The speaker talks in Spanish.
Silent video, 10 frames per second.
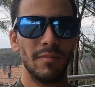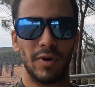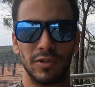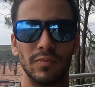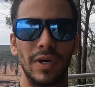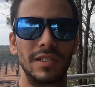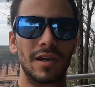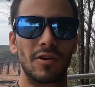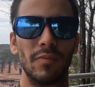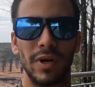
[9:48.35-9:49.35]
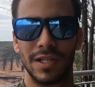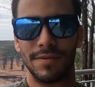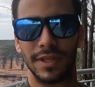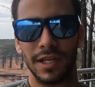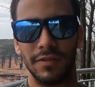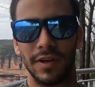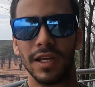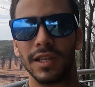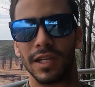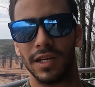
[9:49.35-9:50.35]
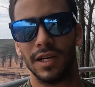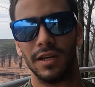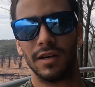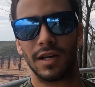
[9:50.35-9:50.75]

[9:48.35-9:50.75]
pero es un paisaje completamente diferente,